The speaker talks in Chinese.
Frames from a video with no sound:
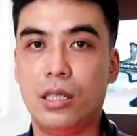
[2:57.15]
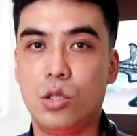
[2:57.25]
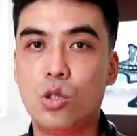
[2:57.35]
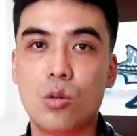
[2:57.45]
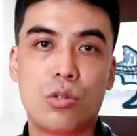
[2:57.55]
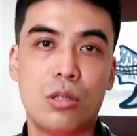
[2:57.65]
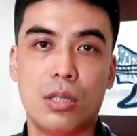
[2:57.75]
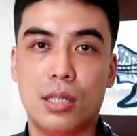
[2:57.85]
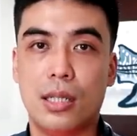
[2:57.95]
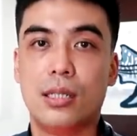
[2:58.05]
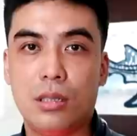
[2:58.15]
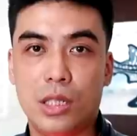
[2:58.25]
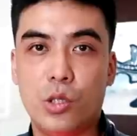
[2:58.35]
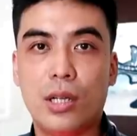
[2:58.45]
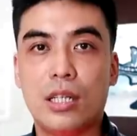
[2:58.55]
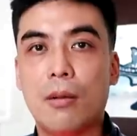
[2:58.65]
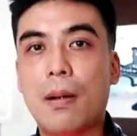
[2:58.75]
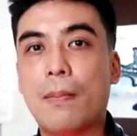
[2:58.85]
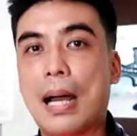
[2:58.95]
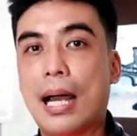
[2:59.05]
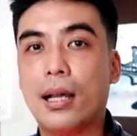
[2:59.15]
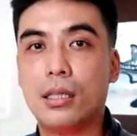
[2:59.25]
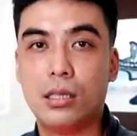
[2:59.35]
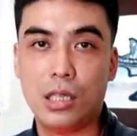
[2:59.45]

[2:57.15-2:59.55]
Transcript: 你重视的人、你希望你的爸爸。